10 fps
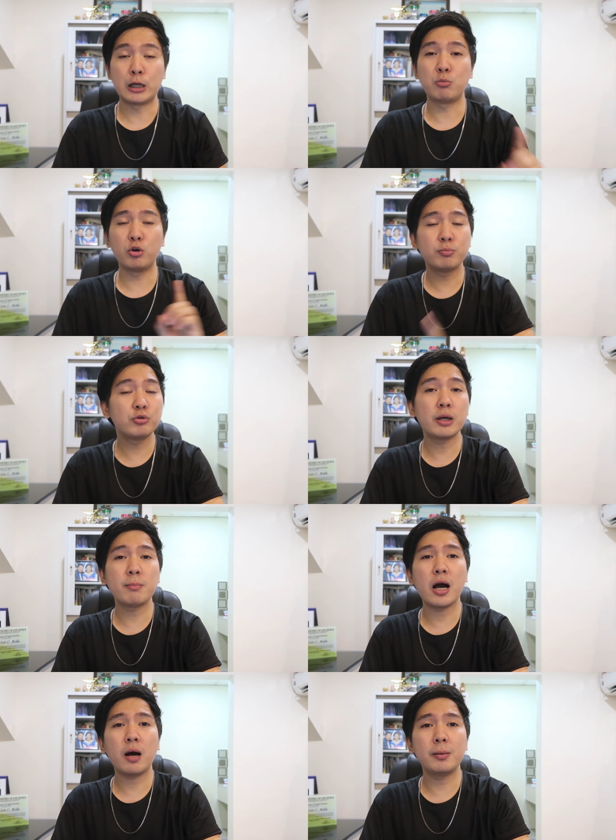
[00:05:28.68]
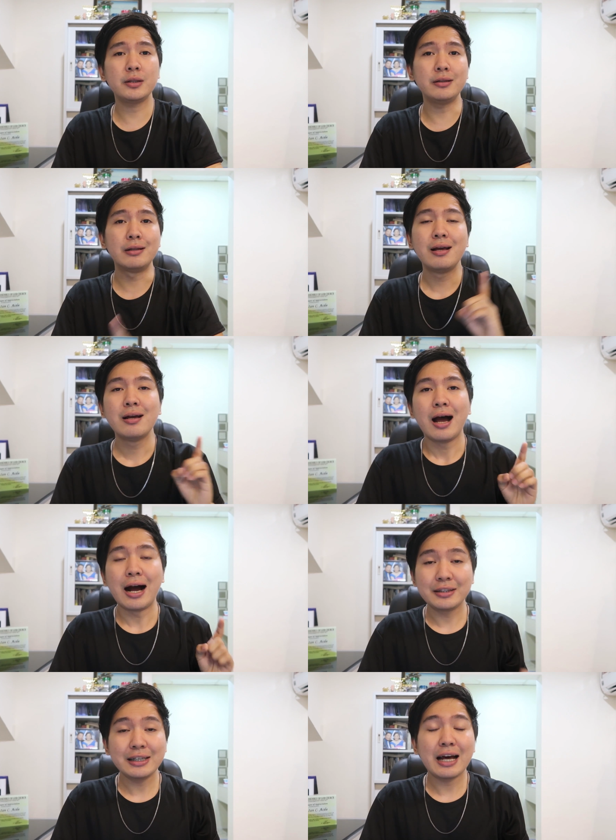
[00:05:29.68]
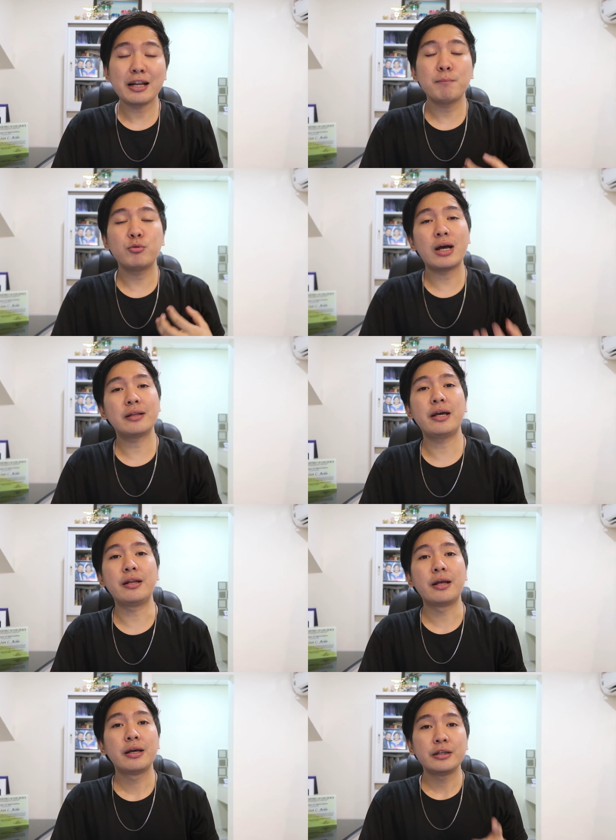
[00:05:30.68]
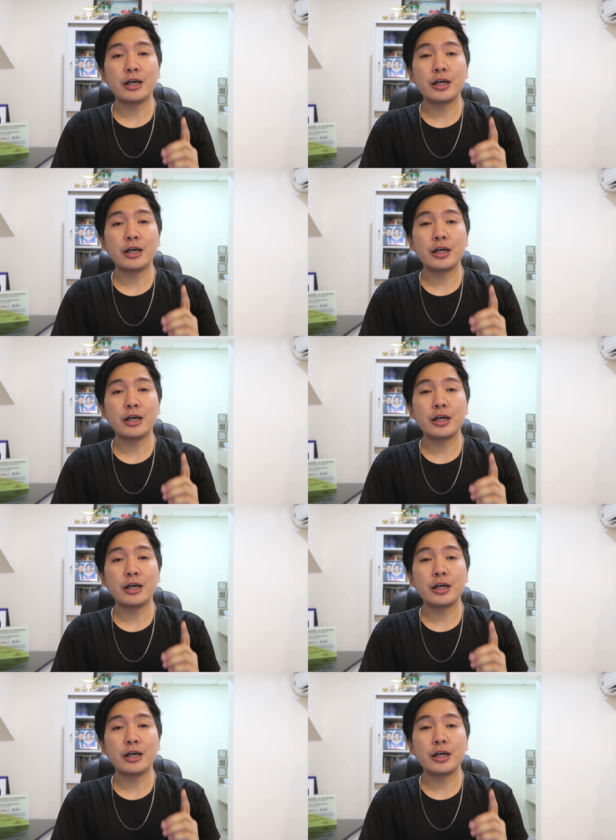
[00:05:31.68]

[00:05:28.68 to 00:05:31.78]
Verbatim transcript: At bukod po dyan mga kapatid, ang dila rin po natin,